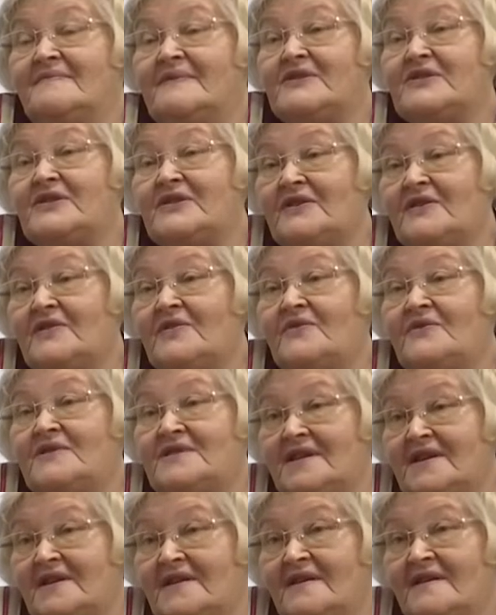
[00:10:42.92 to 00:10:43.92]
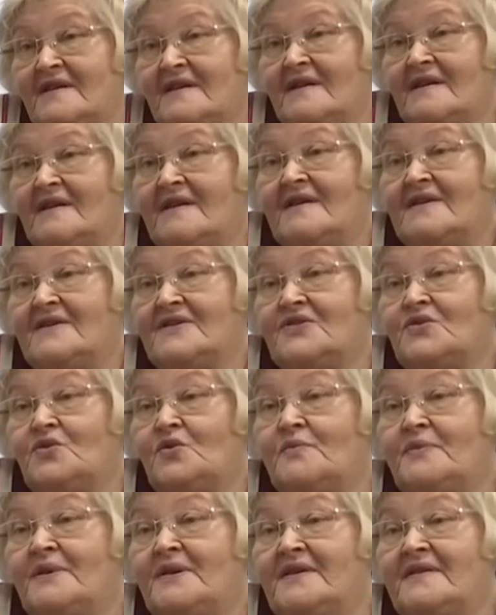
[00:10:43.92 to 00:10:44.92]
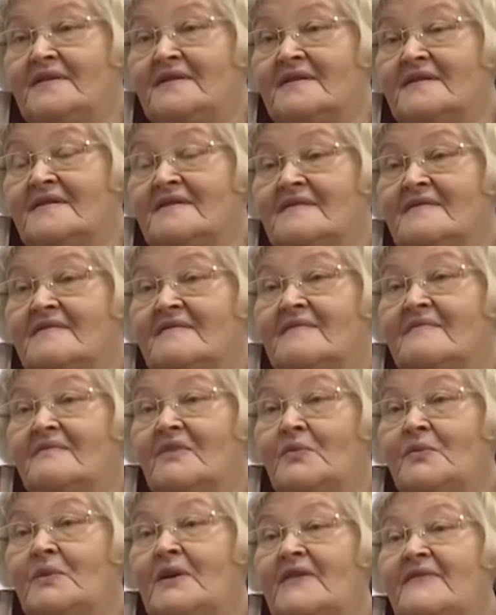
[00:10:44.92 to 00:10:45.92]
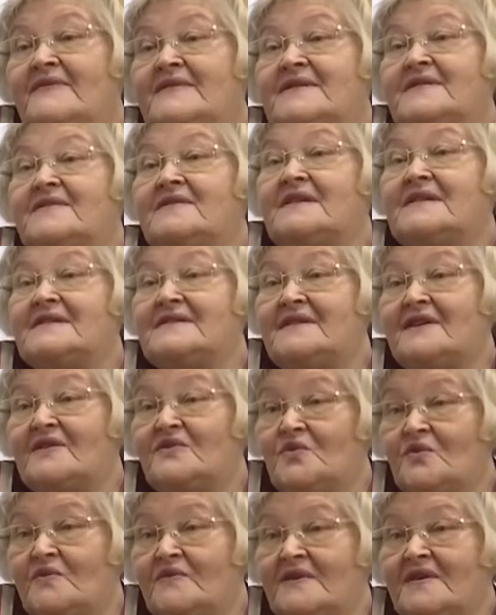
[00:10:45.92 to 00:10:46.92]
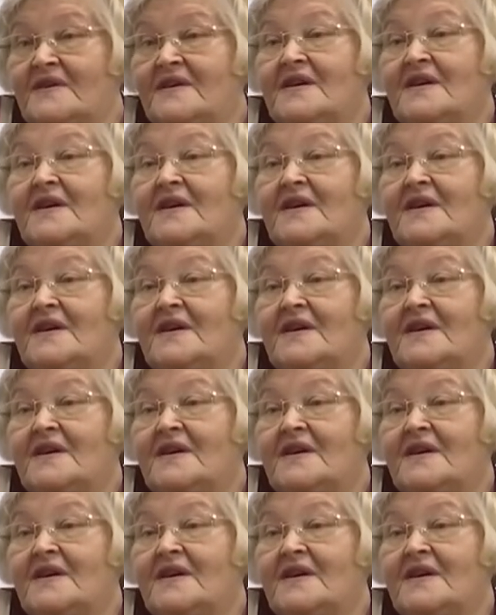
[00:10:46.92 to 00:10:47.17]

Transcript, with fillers: пожилых людей, чтобы мы были всегда здоровы.